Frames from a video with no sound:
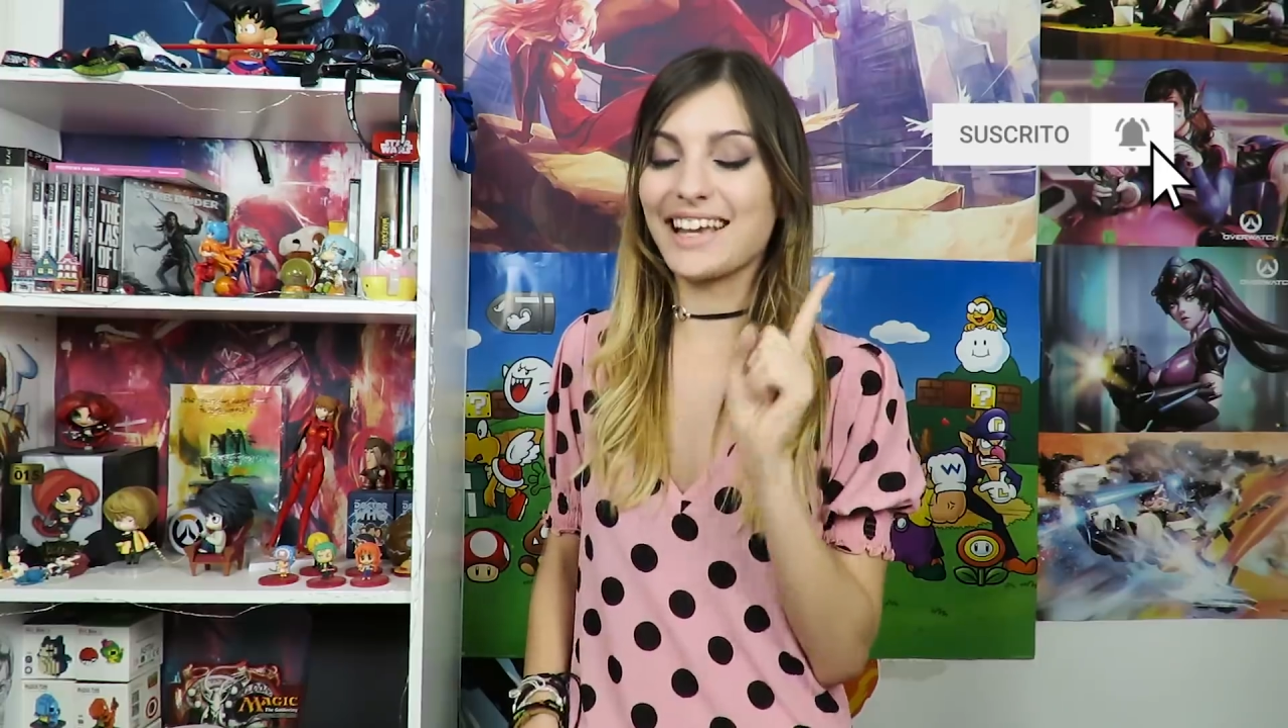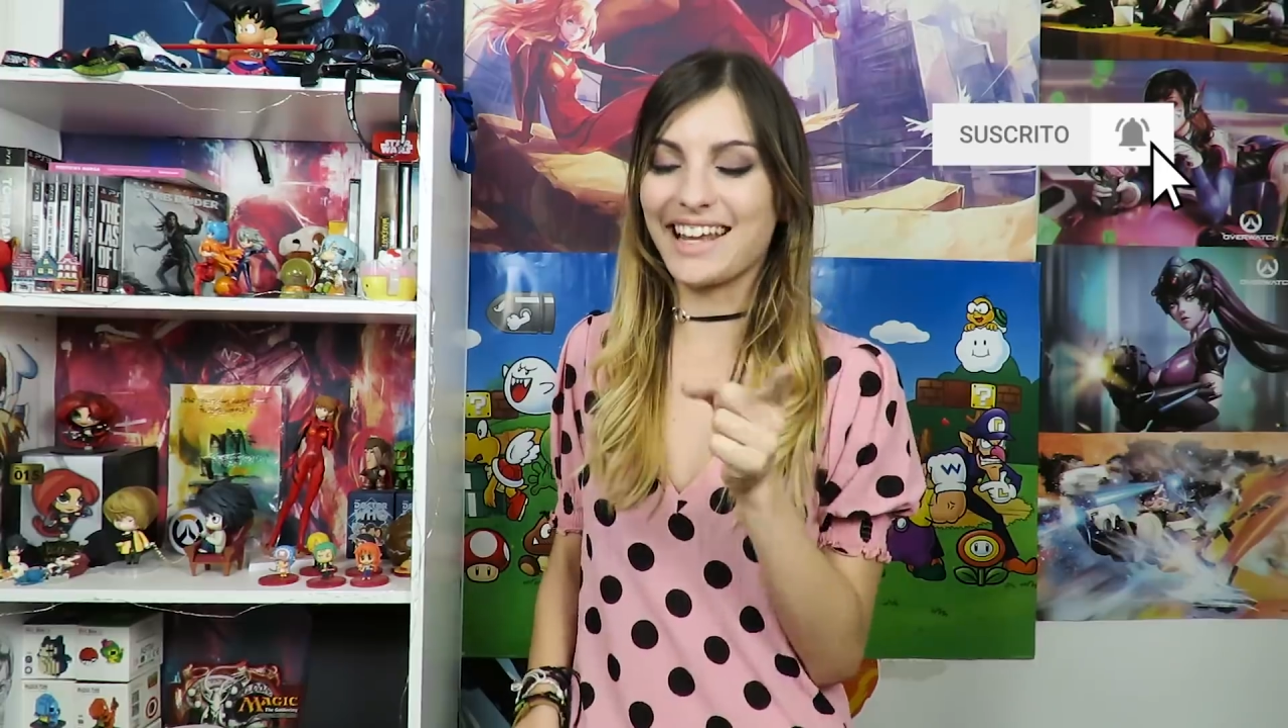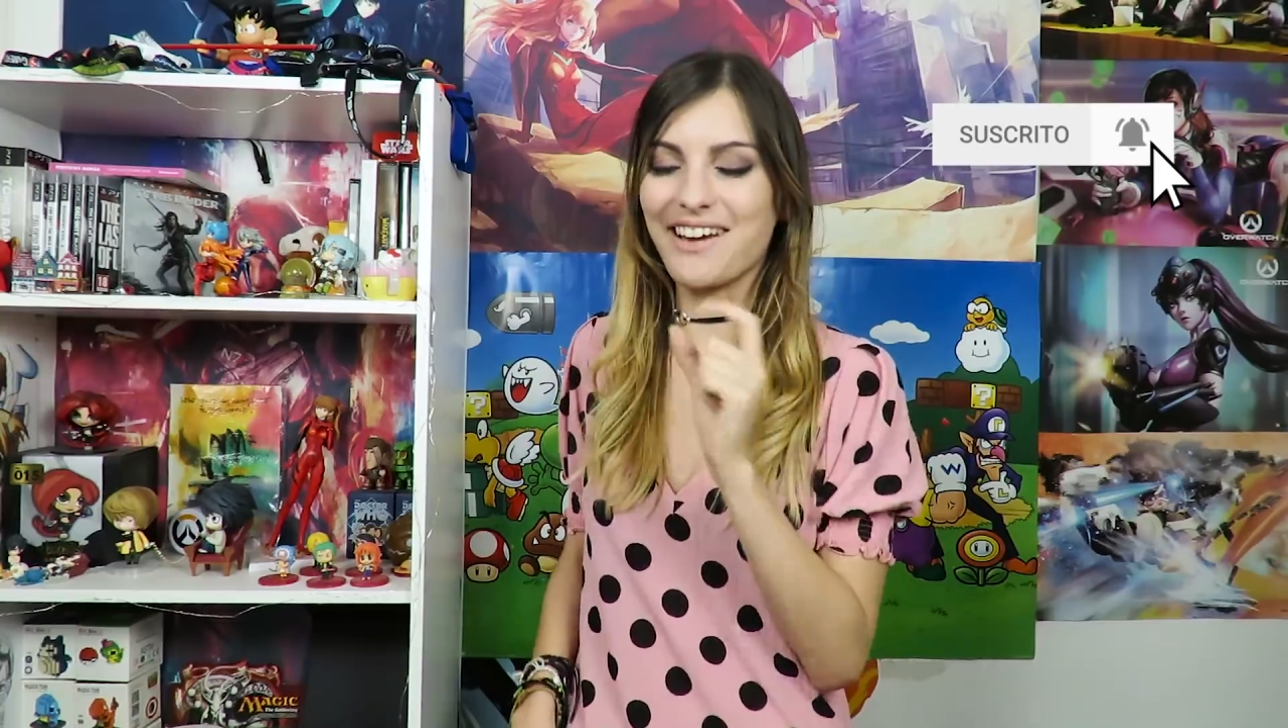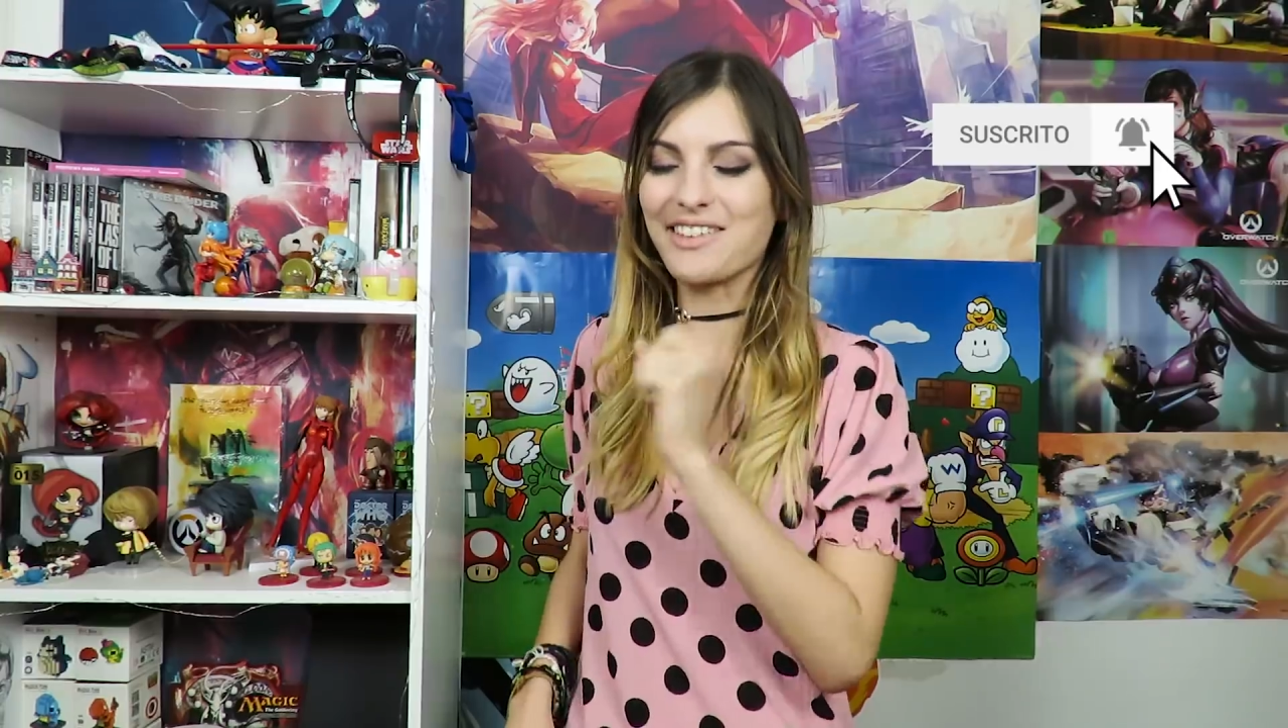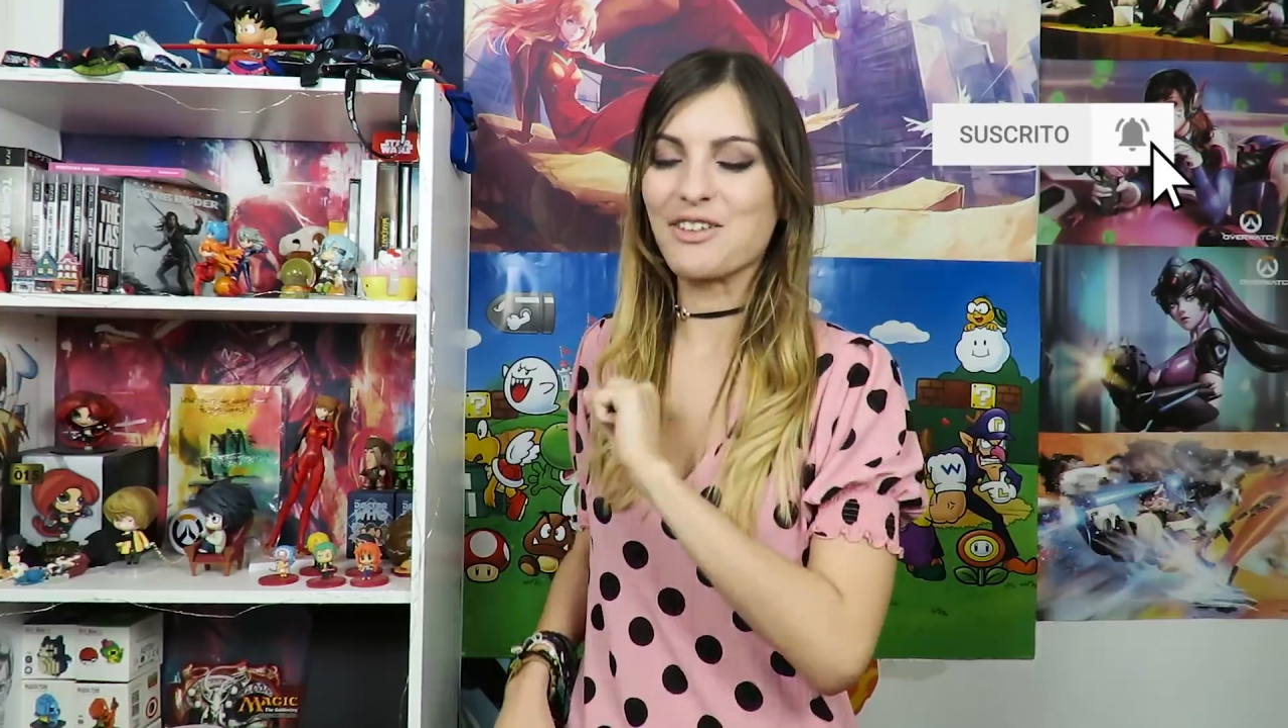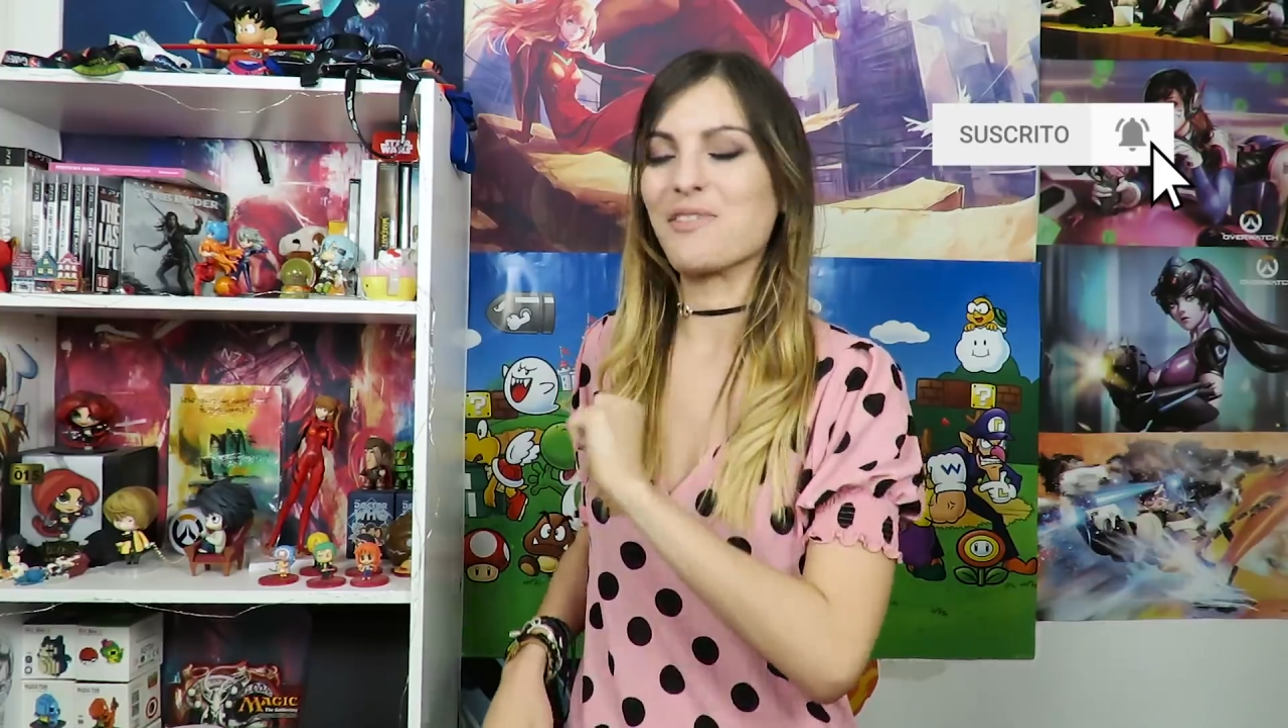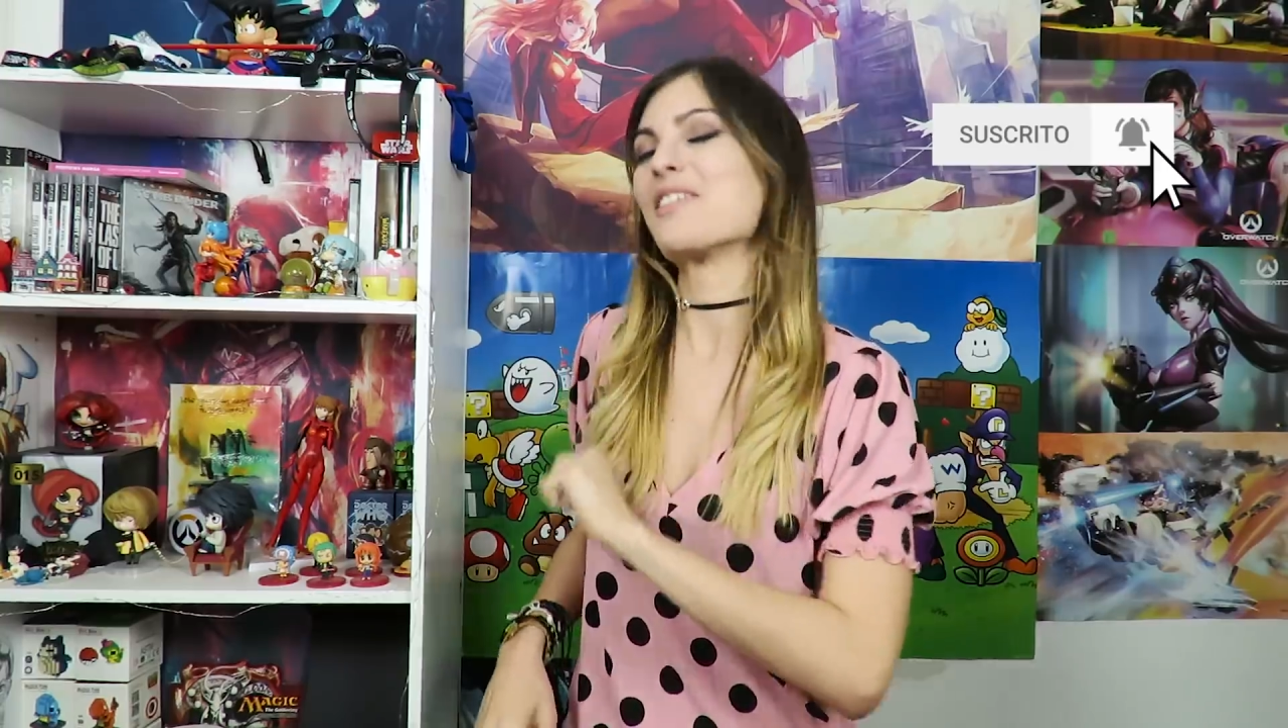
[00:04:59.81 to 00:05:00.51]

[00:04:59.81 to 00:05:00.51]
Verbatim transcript: seguirá viendo